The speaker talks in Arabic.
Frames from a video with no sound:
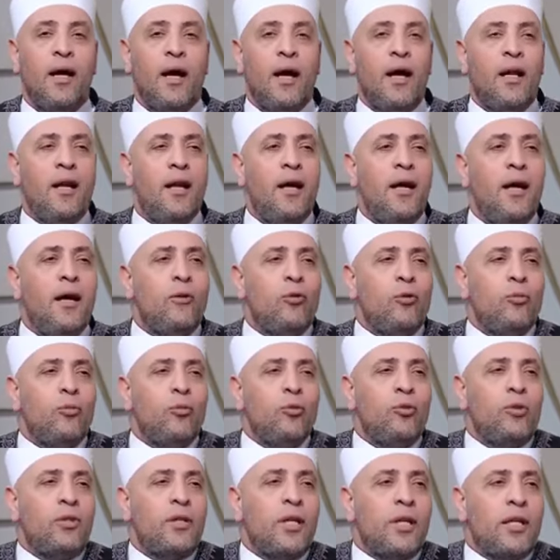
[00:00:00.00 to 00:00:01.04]
الهاكم
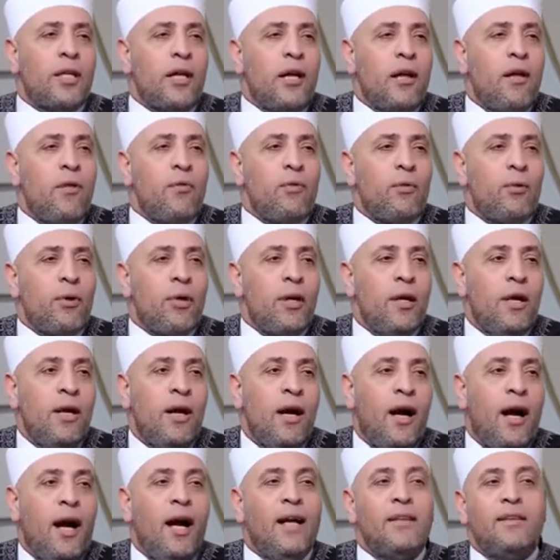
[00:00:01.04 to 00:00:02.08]
التكاثر
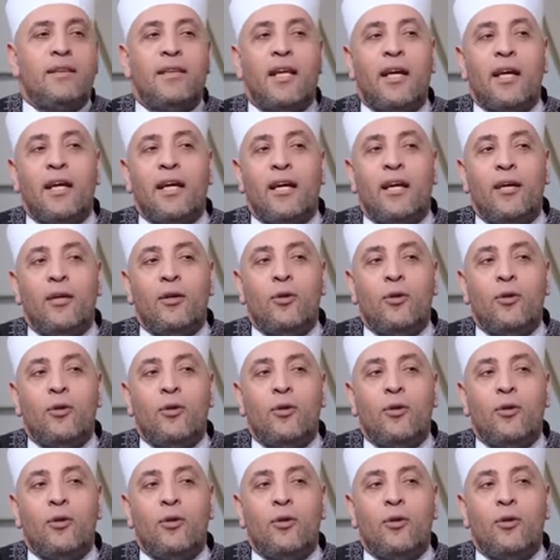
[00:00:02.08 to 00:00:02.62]
حتى, حتى ايه